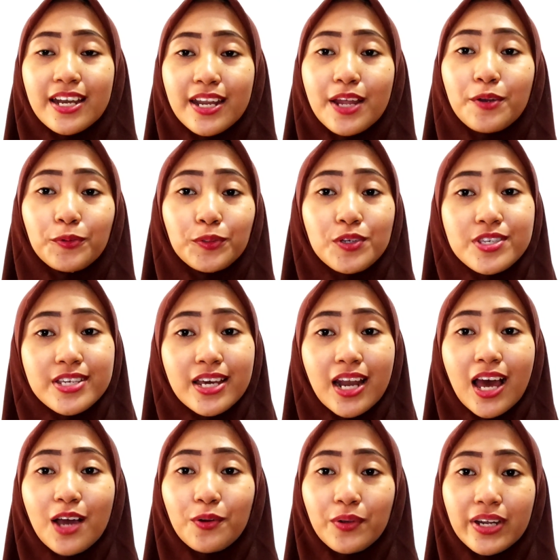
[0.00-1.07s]
Dan untuk
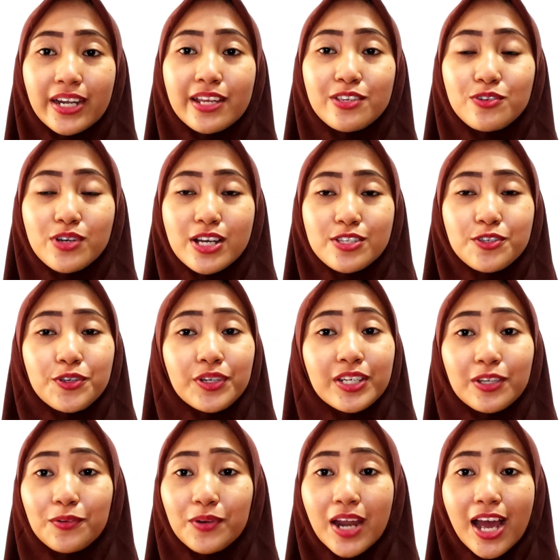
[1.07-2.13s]
cara aku ini juga cocok
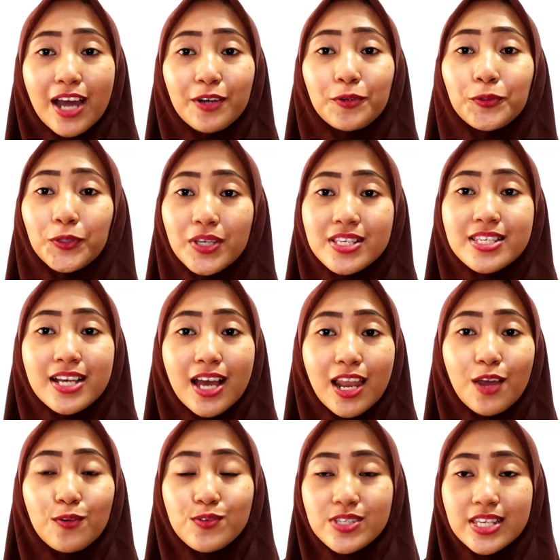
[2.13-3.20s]
digunakan untuk
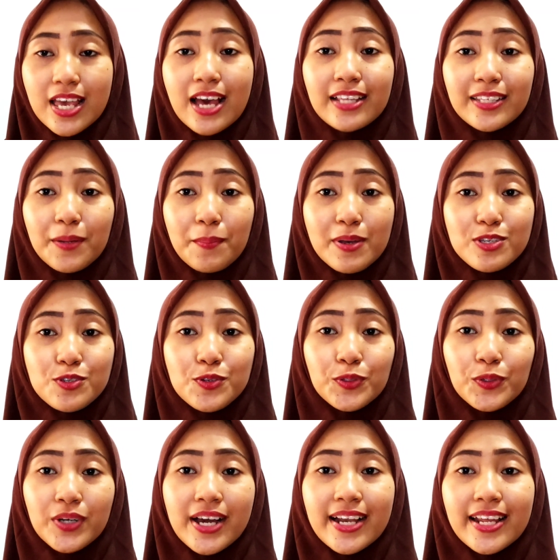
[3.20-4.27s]
segala usia,
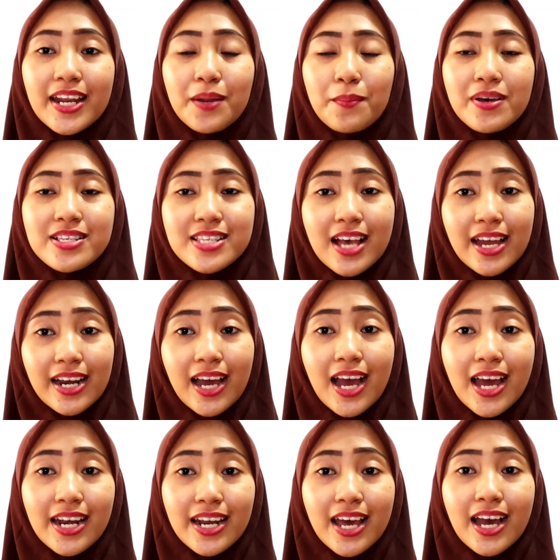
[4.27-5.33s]
termasuk untuk kalian yang masih
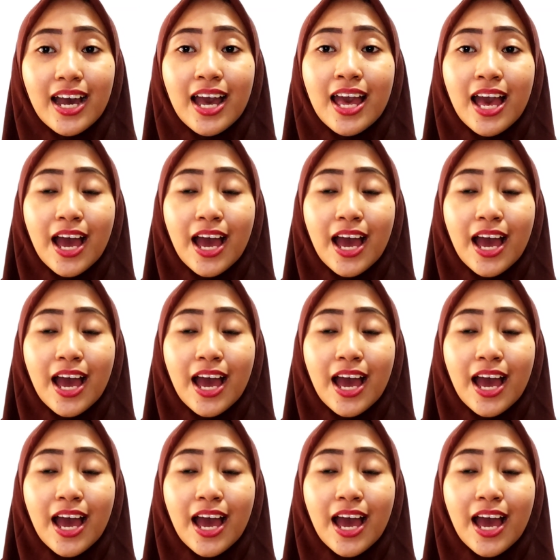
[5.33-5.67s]
anak-anak,